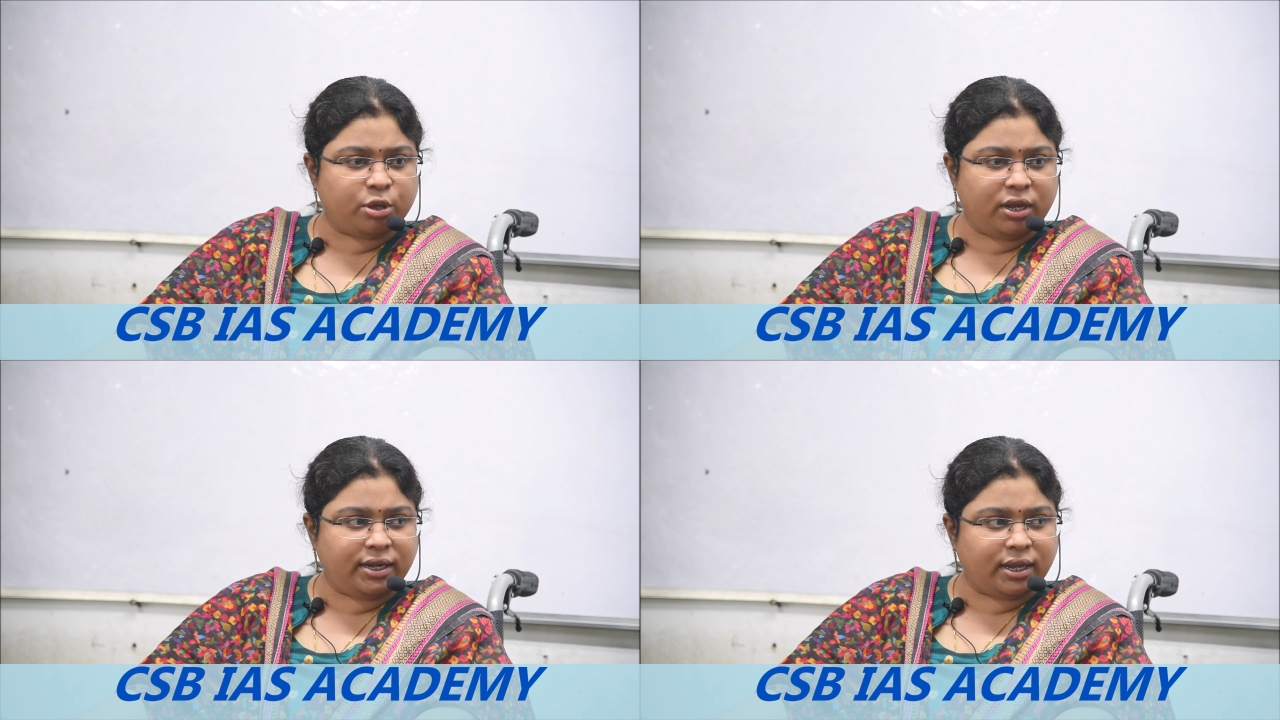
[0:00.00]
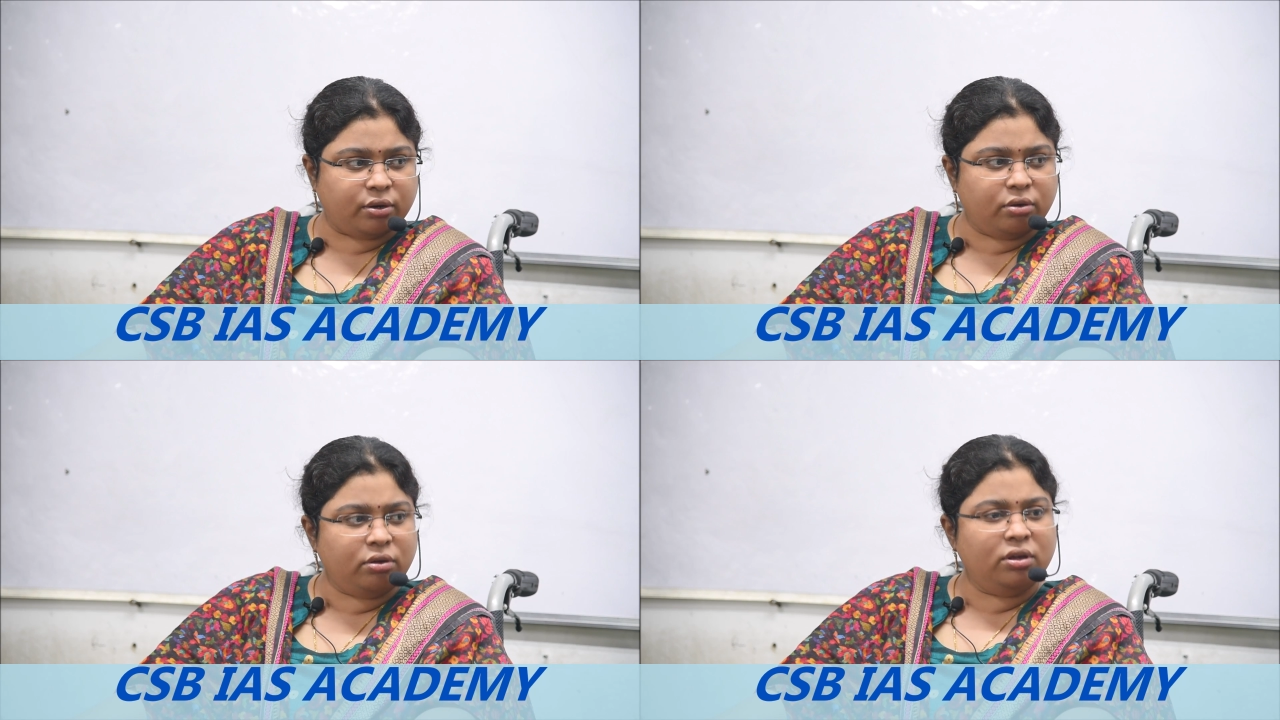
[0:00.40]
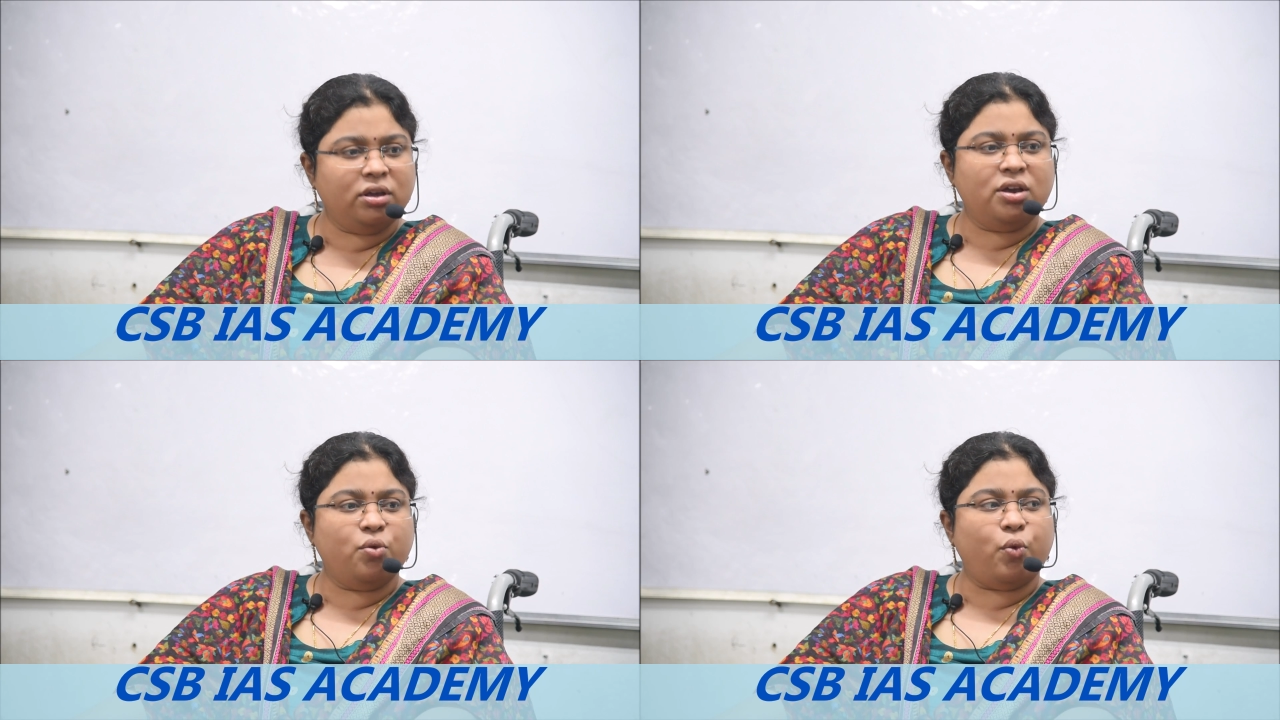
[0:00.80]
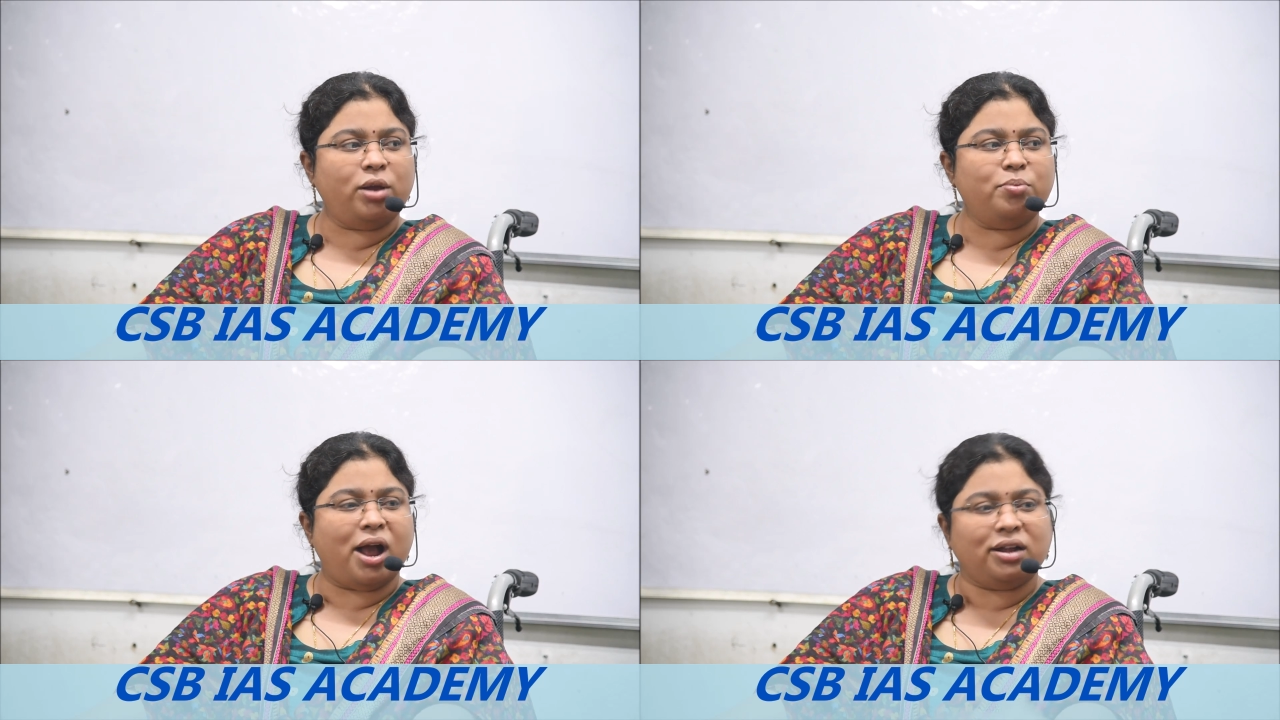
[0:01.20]
మొదలెట్టారో
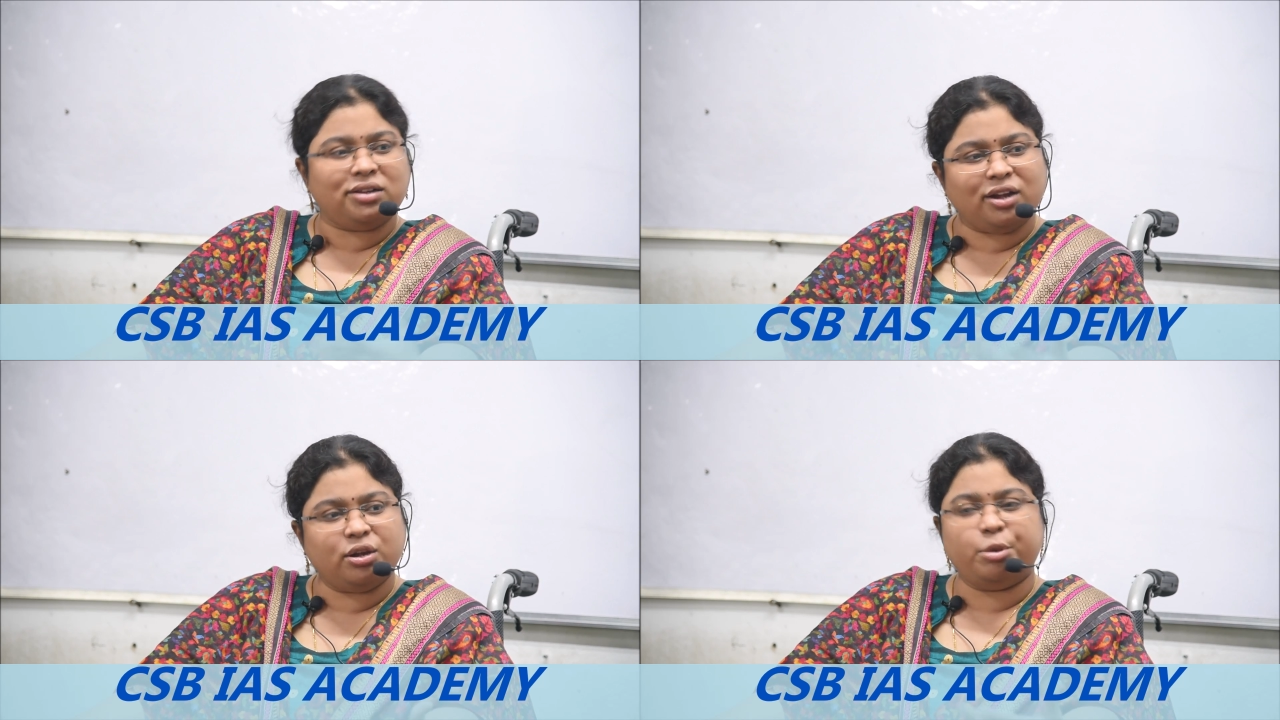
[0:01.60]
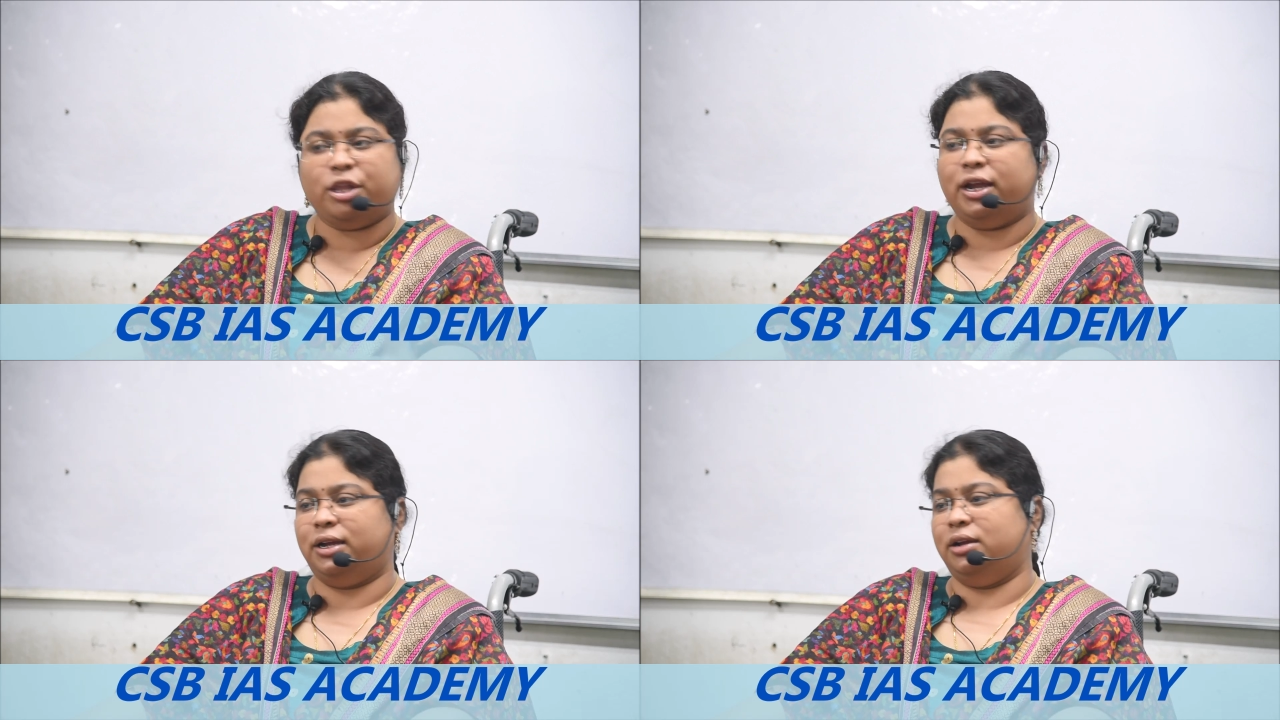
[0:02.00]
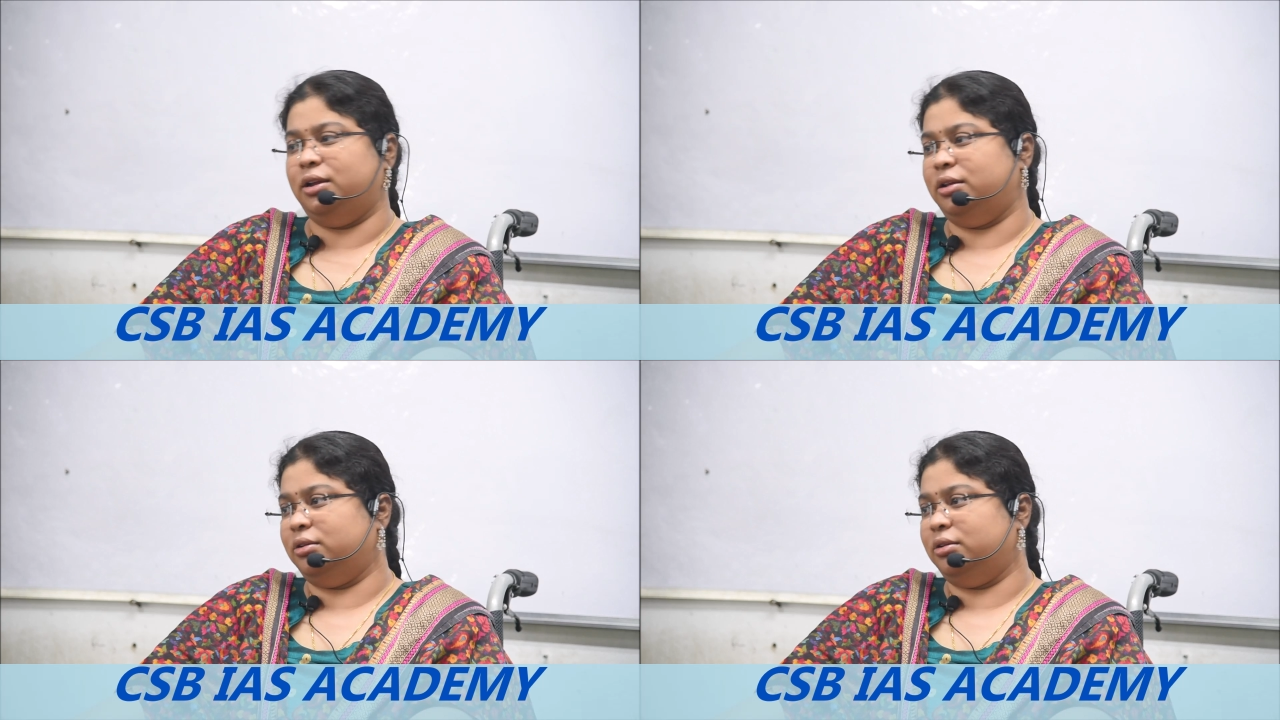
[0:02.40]
వాళ్ళు మాట్లాడటం మొదలెట్టండి